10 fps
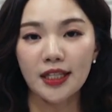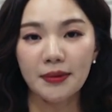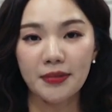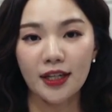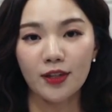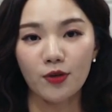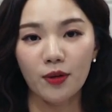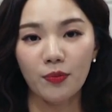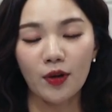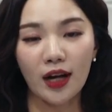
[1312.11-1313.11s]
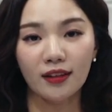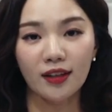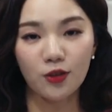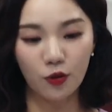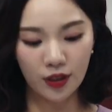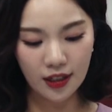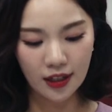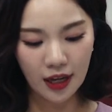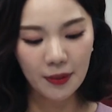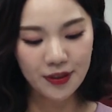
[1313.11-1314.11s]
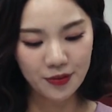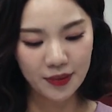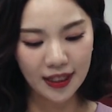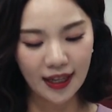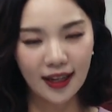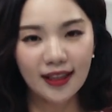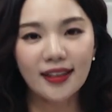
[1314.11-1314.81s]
입장에서 한번 각각 정리를 해봤습니다.